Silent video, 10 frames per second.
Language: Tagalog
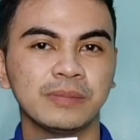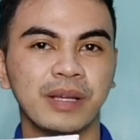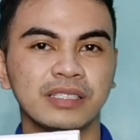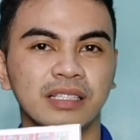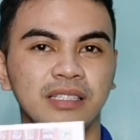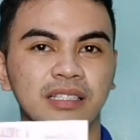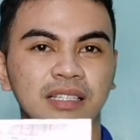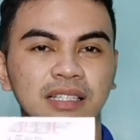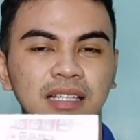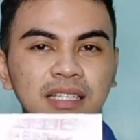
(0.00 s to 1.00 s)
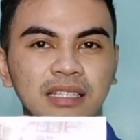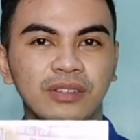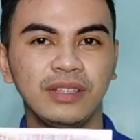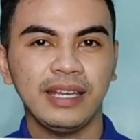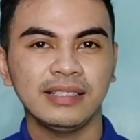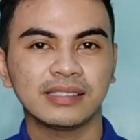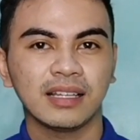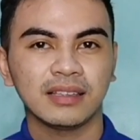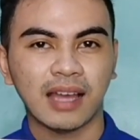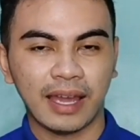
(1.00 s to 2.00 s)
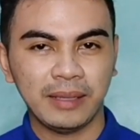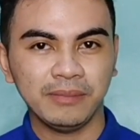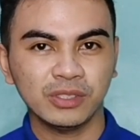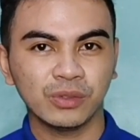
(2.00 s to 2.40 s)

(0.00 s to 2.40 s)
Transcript: especially in today's time.